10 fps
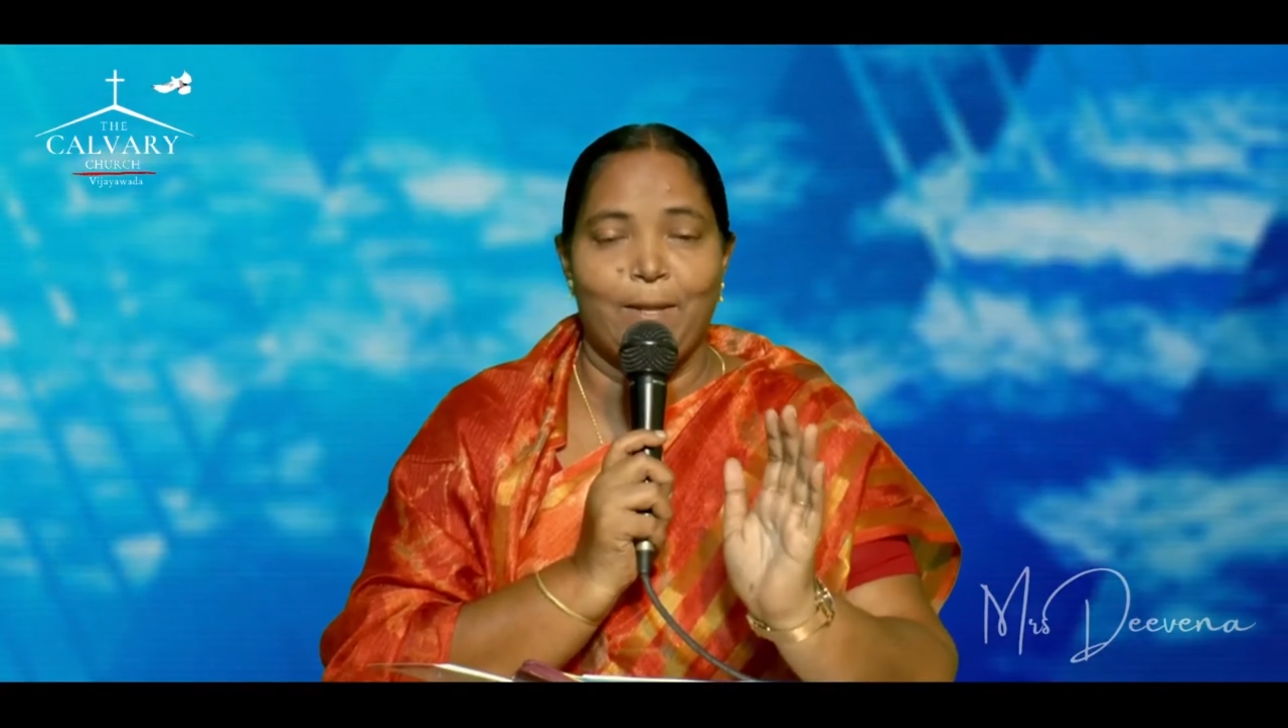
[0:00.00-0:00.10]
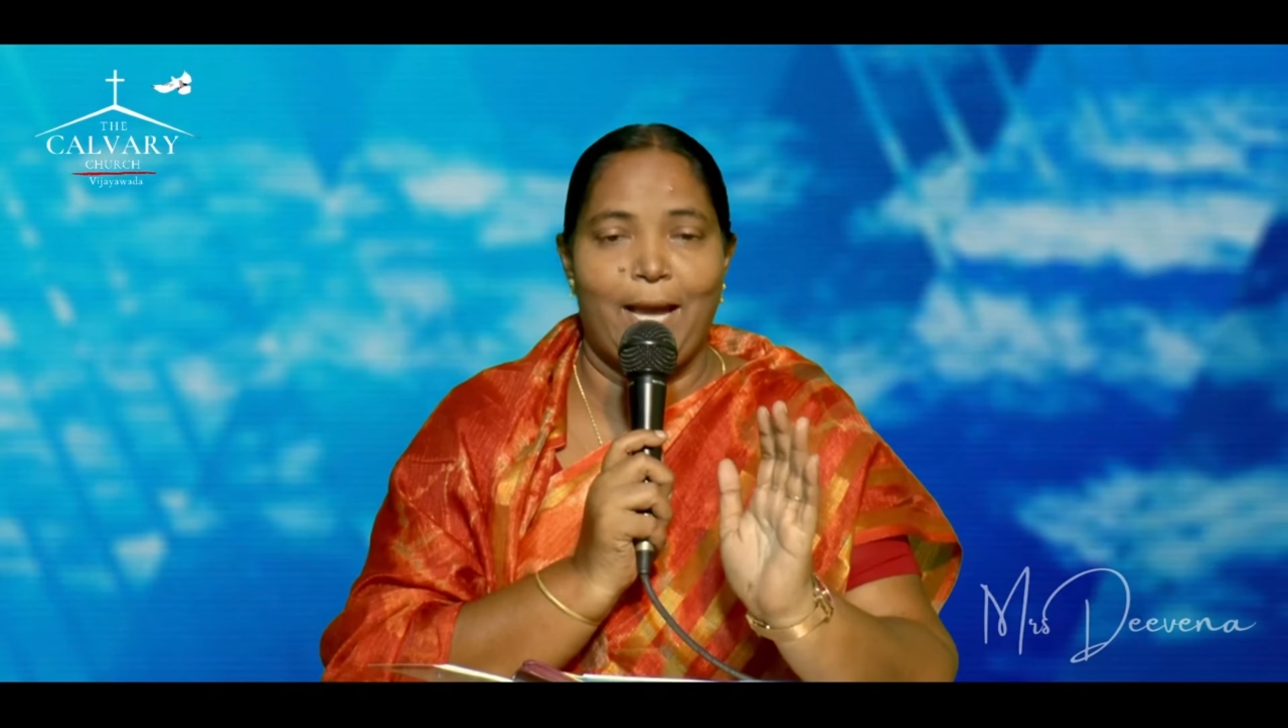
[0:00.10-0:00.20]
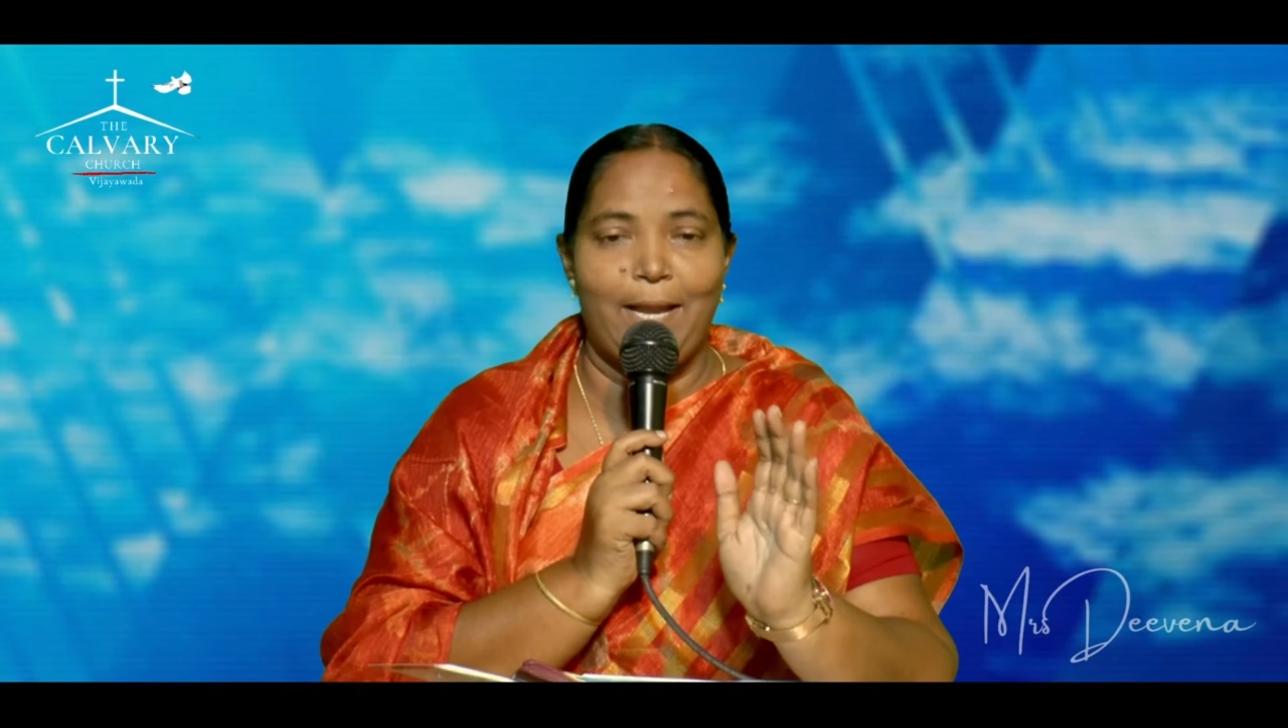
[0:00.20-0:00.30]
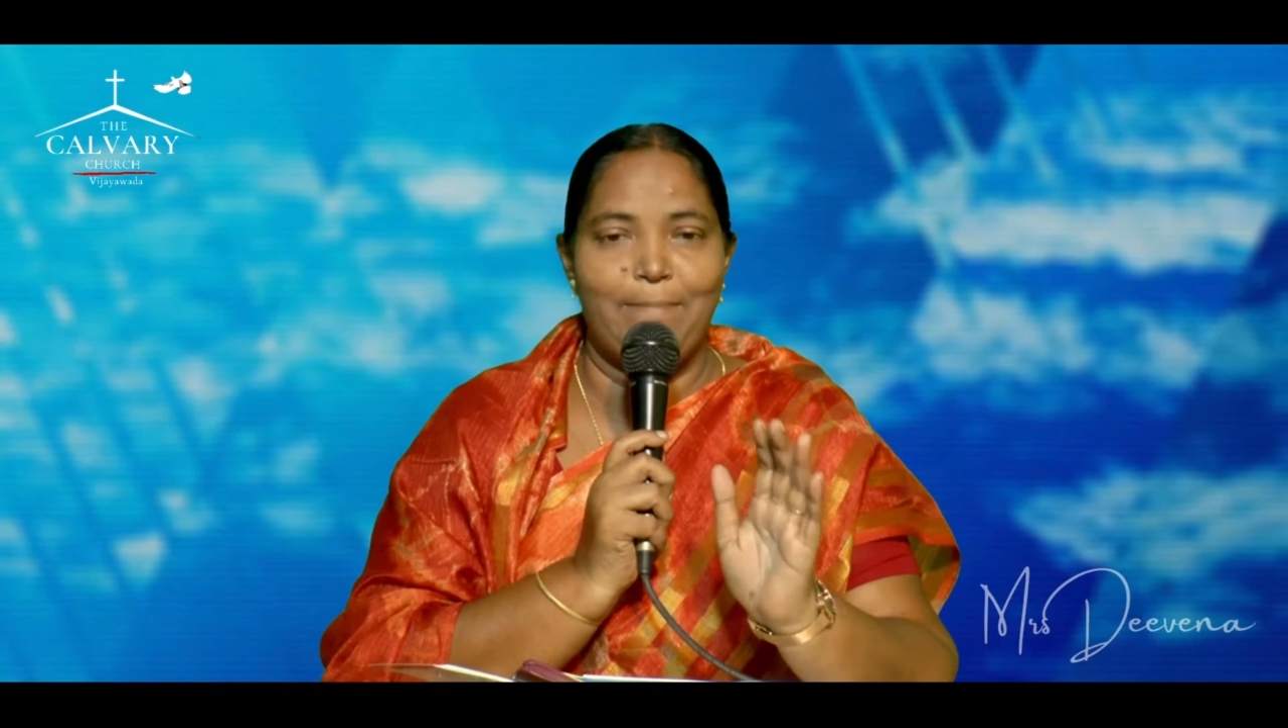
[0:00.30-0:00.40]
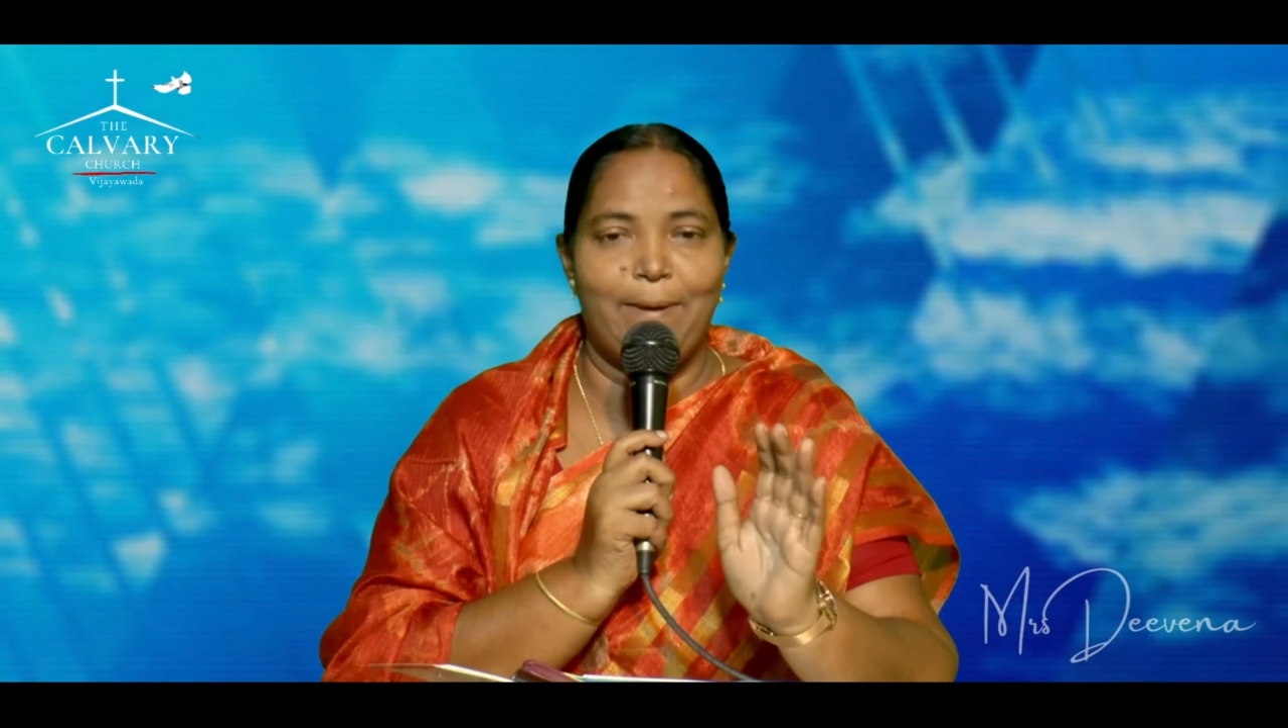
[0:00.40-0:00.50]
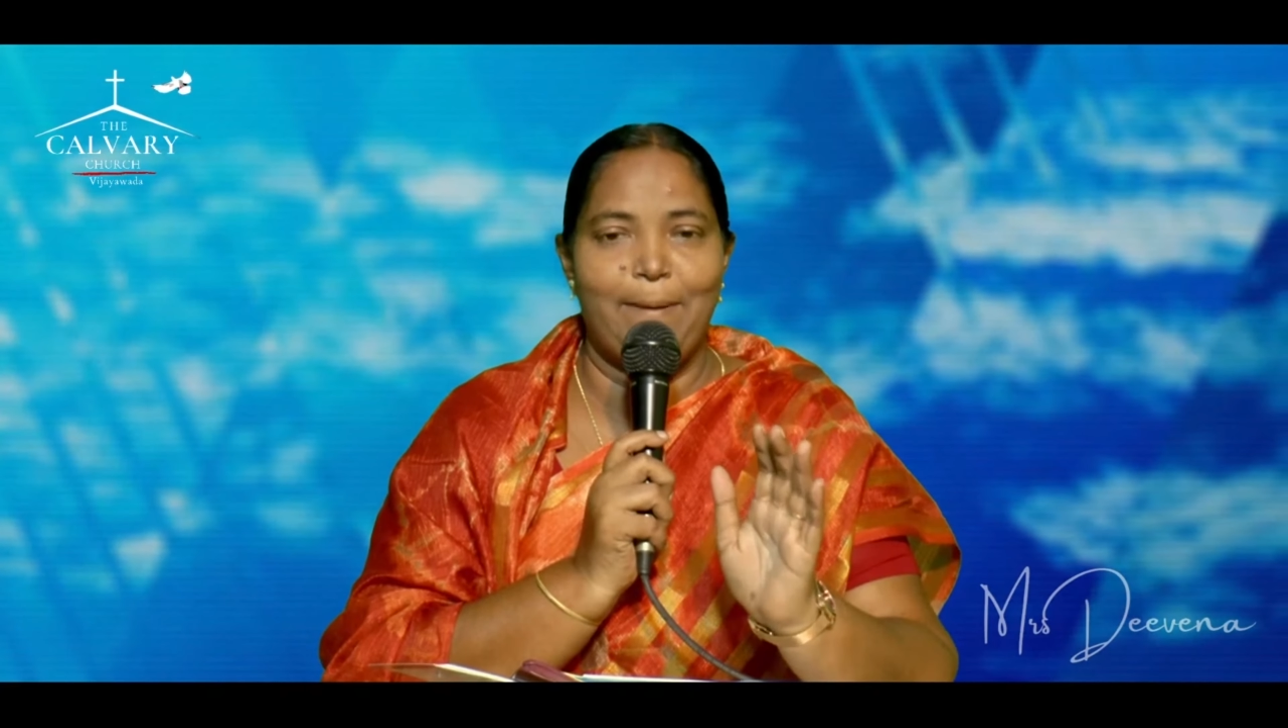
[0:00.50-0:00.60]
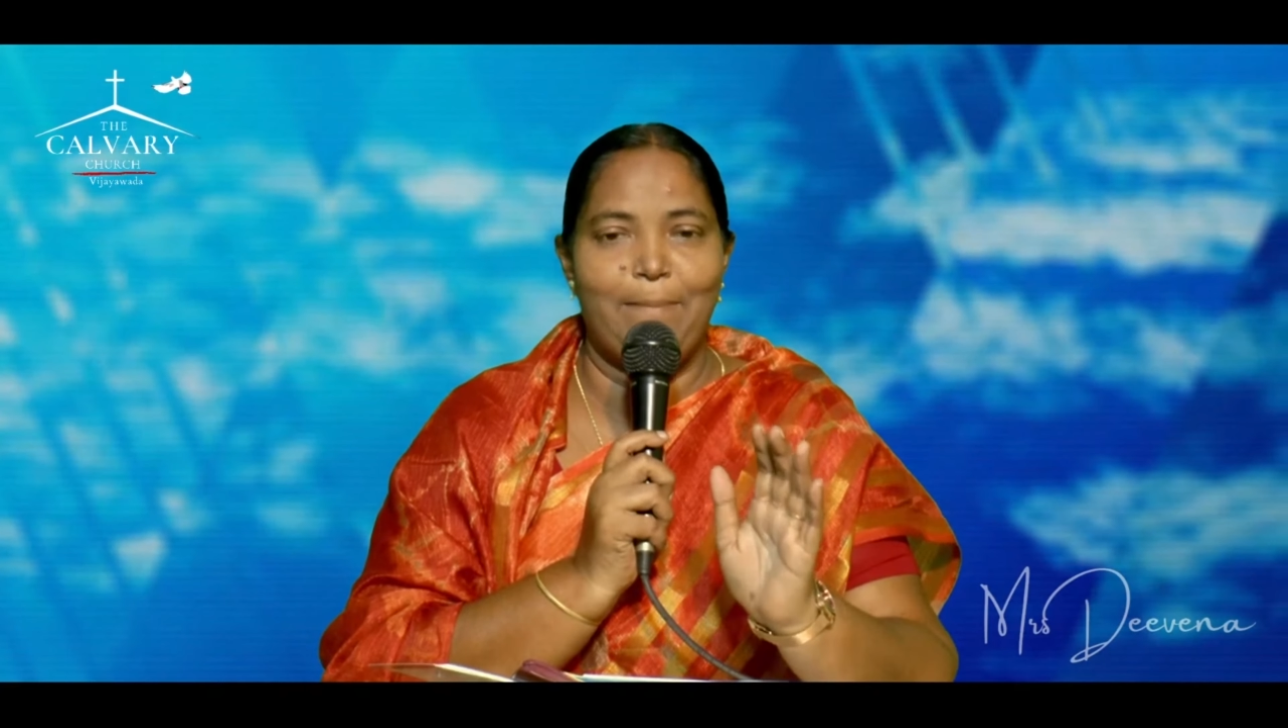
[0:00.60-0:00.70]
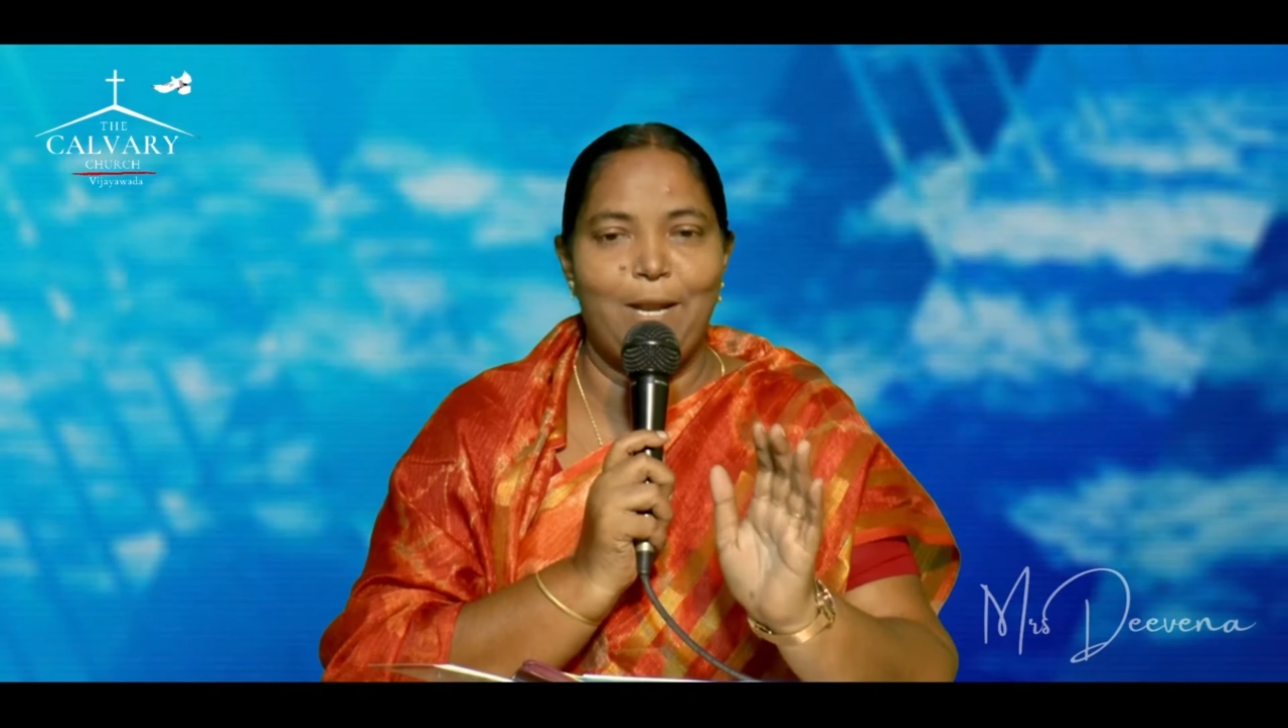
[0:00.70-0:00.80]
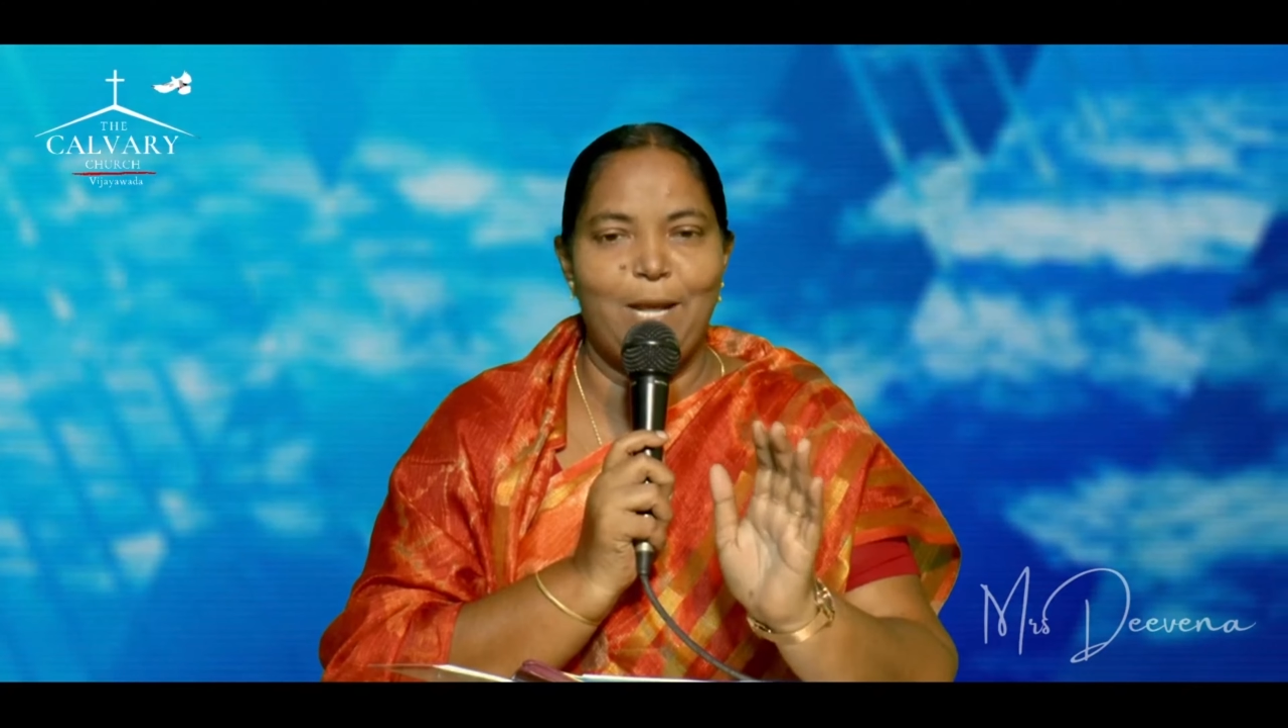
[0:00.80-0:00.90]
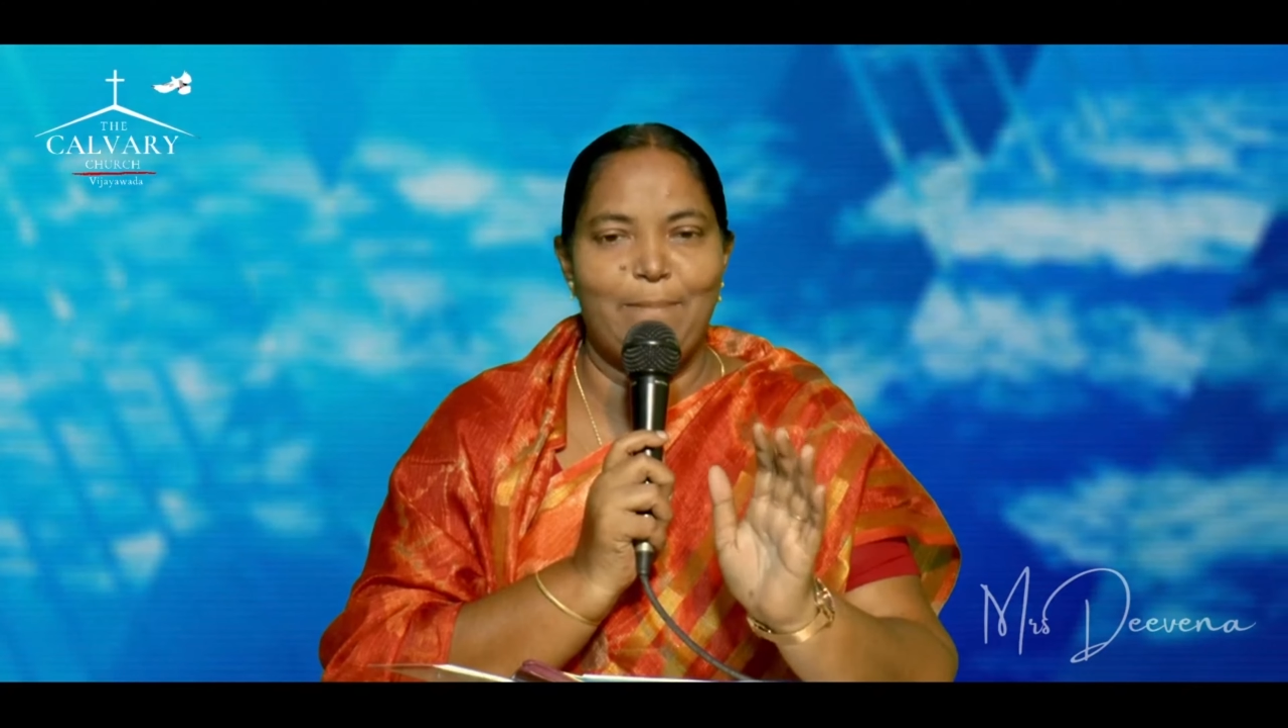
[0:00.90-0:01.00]
కానీ
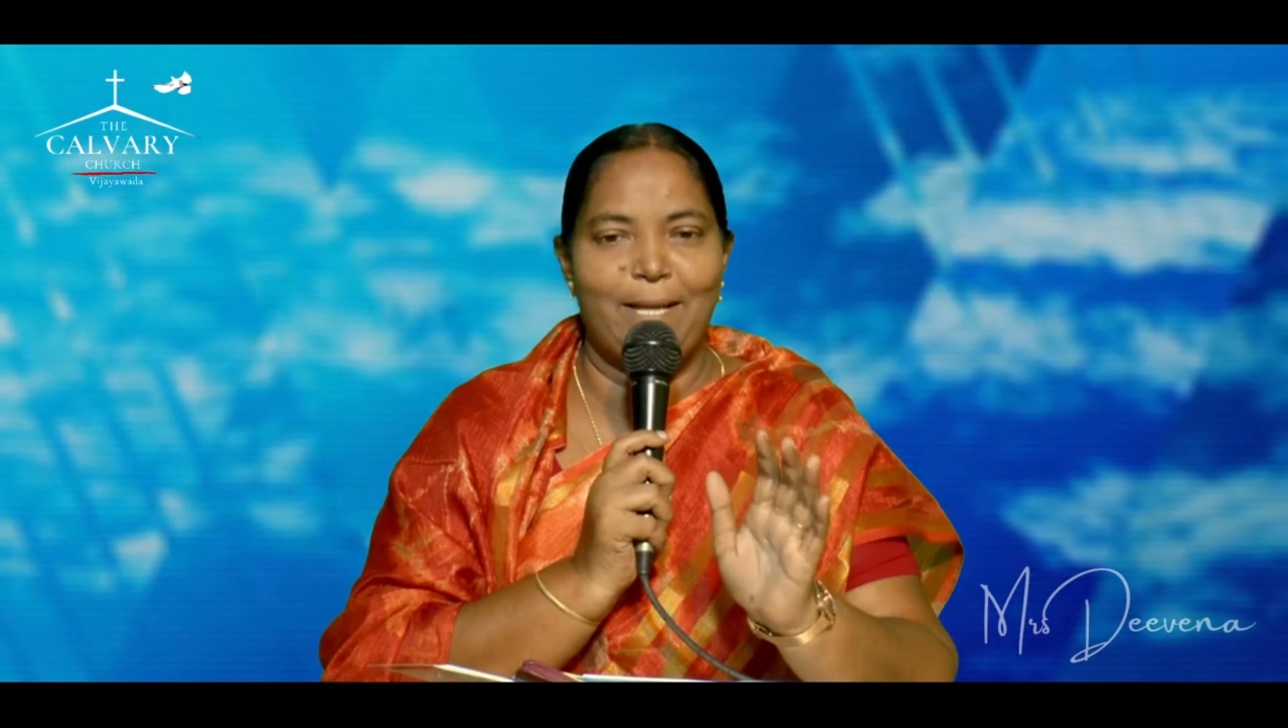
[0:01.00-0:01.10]
బైబిల్లో